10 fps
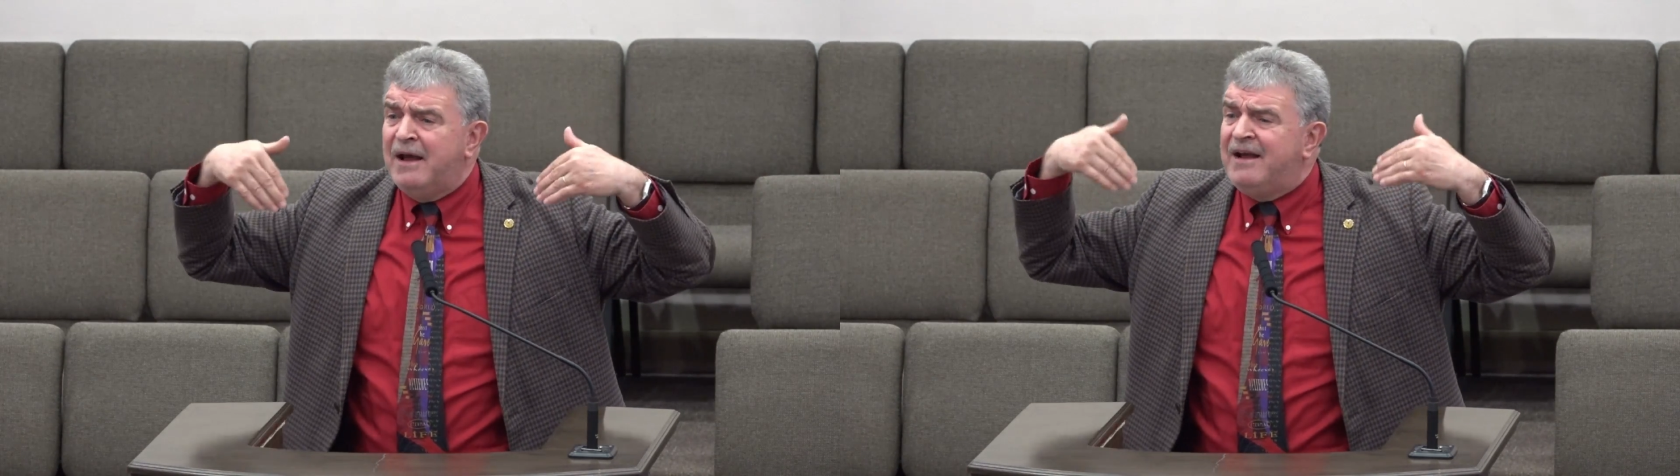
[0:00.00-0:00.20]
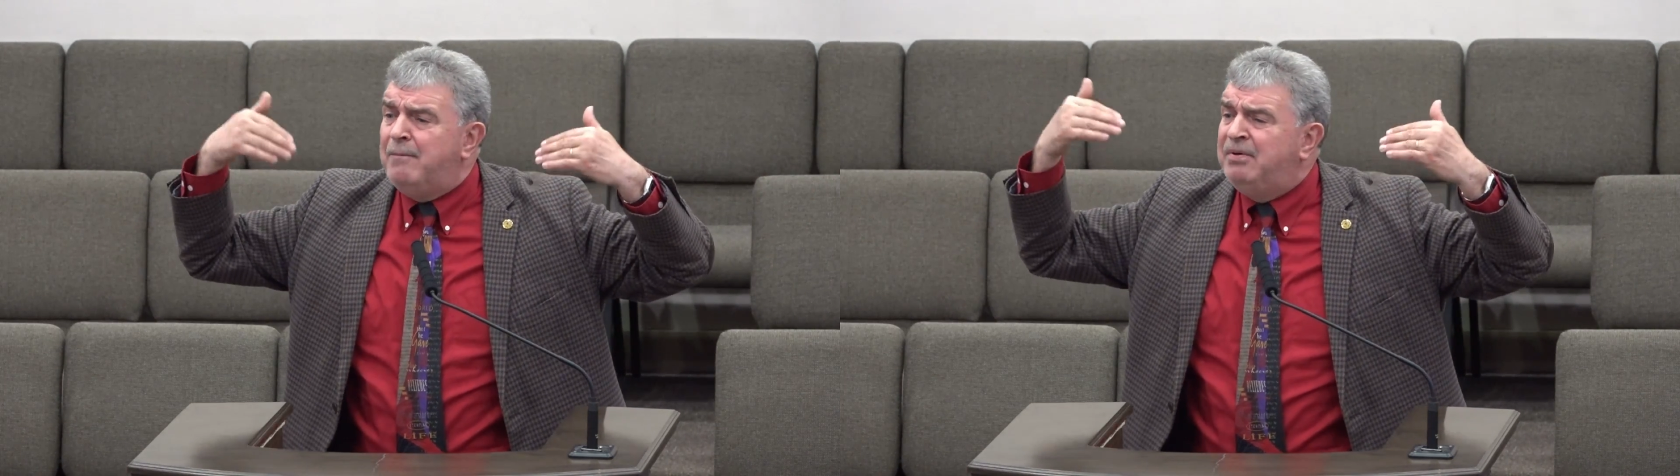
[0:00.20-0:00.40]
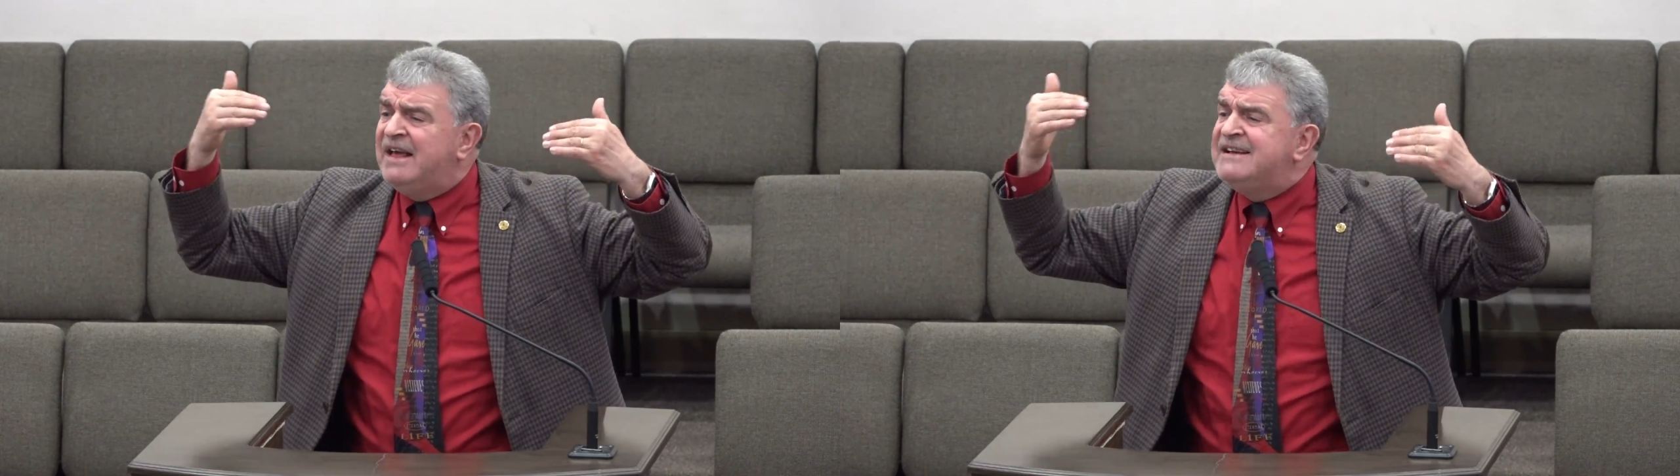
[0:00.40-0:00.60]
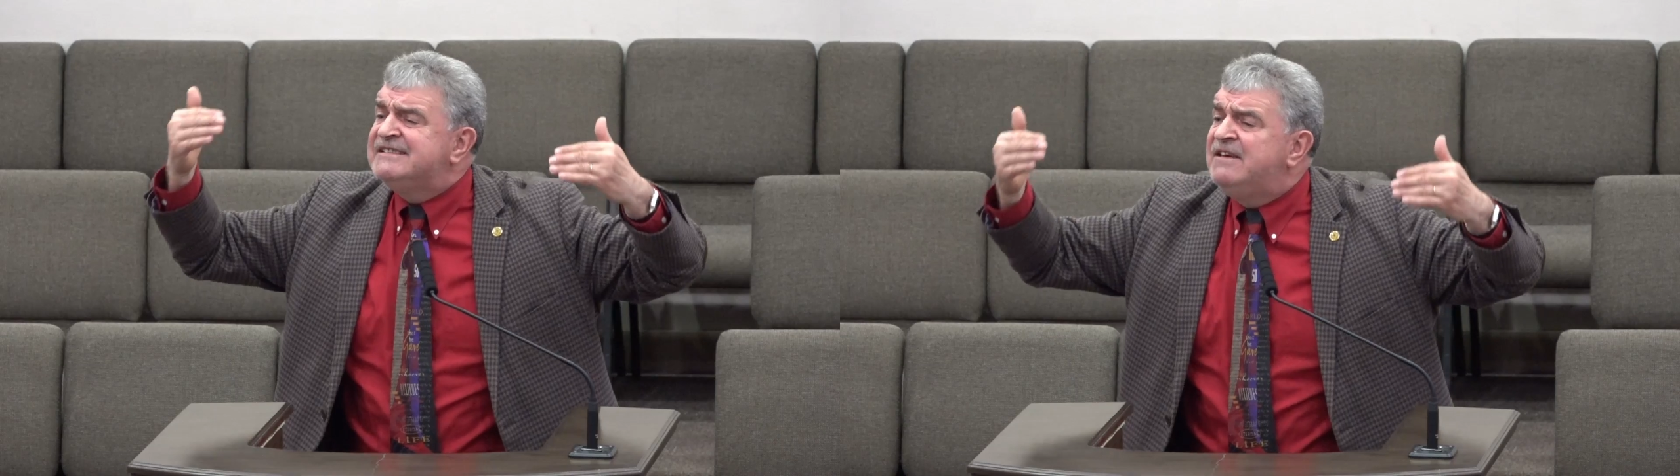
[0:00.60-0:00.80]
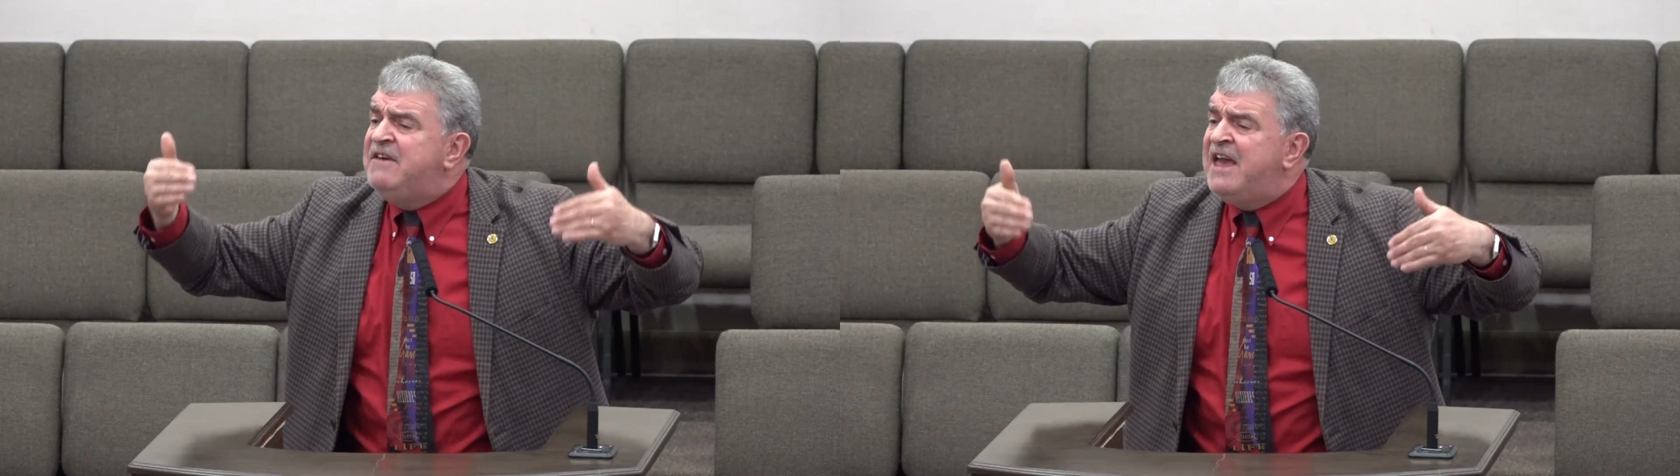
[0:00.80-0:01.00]

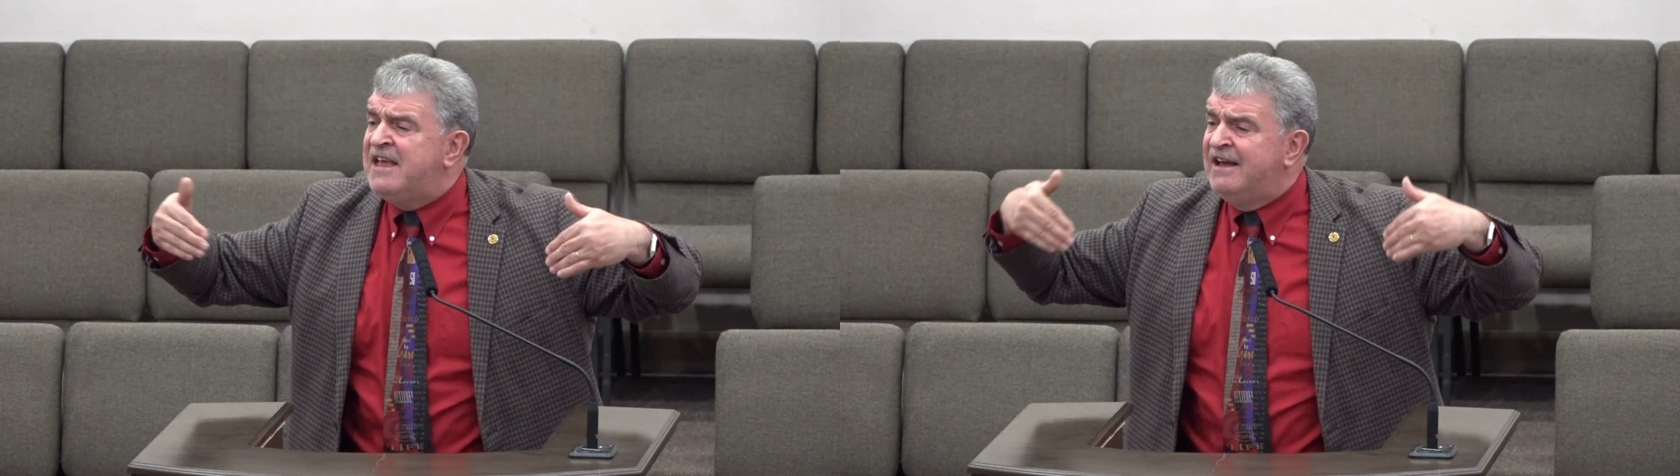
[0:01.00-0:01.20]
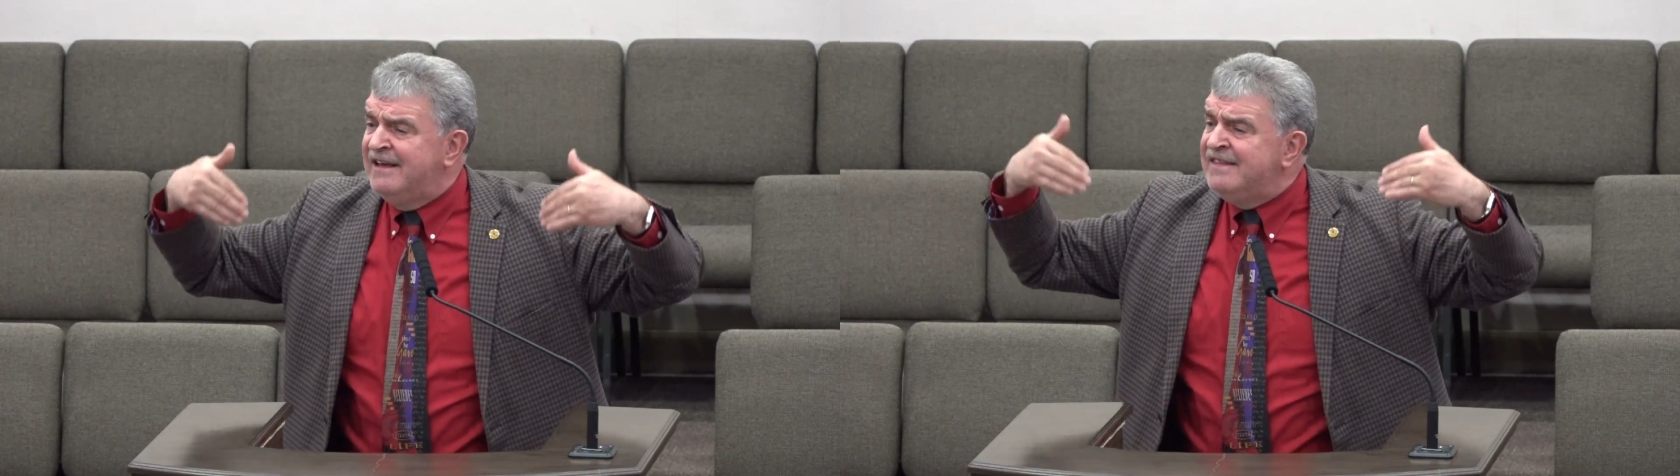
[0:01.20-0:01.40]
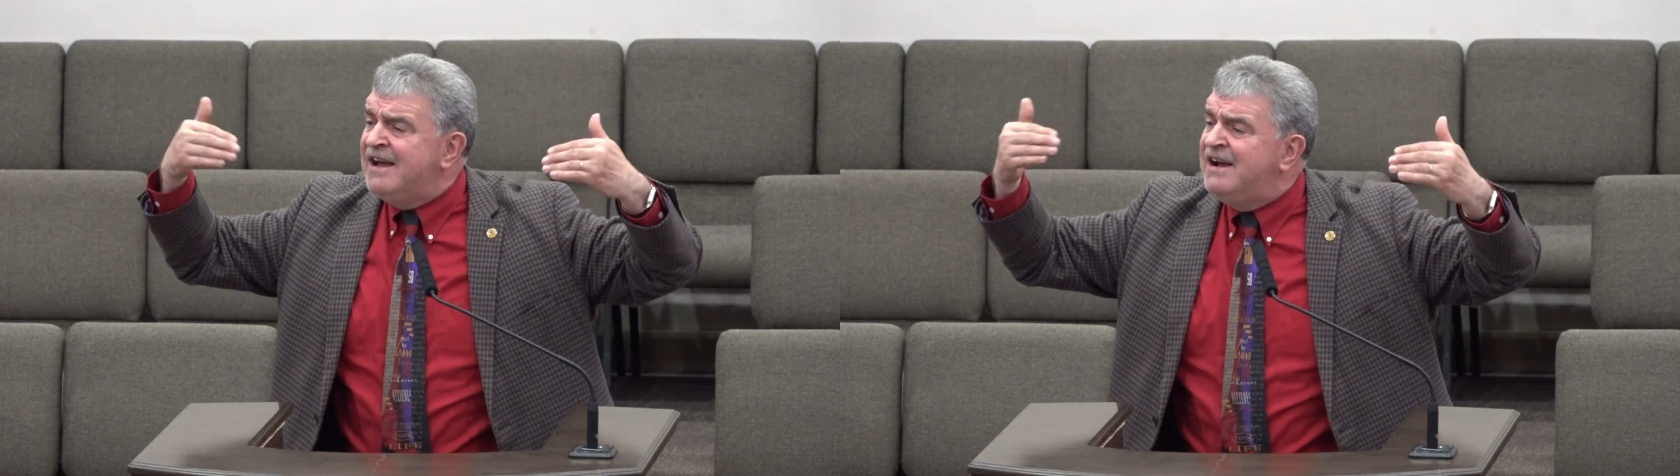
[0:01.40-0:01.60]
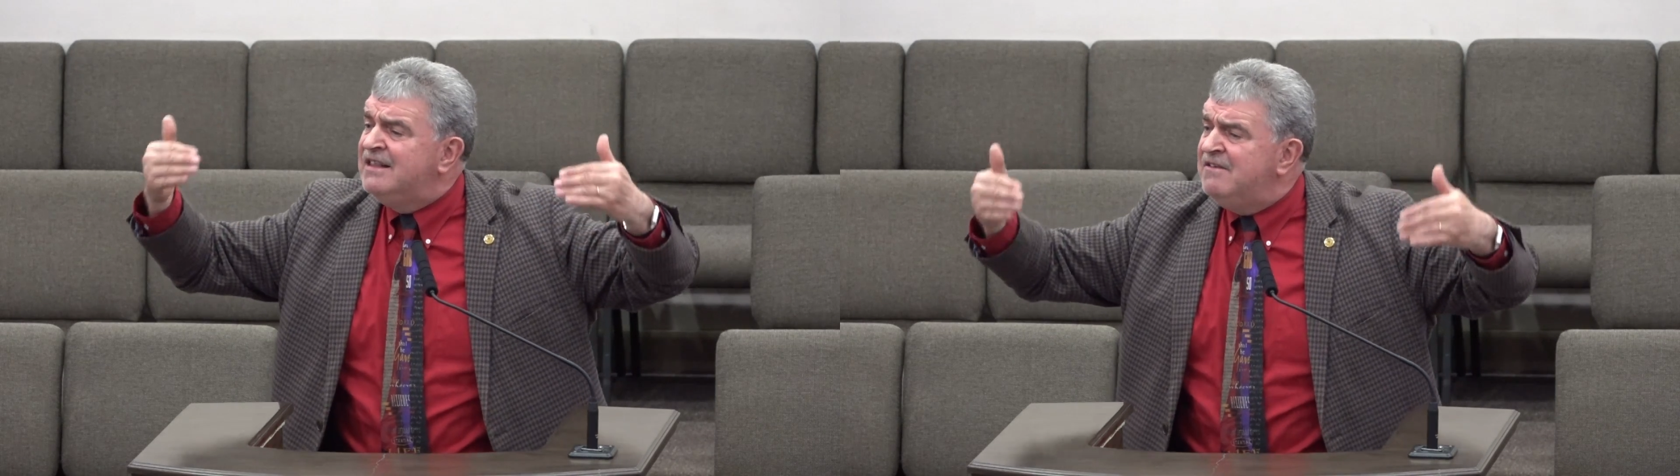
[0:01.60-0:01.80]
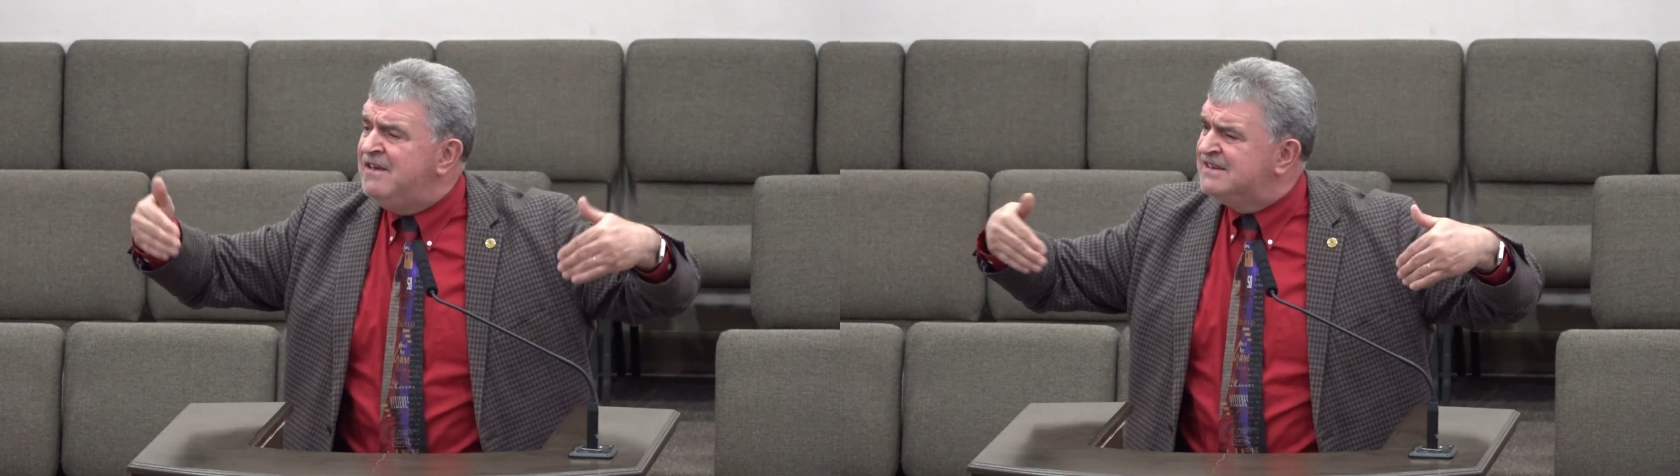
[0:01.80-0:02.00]
благословение на голове,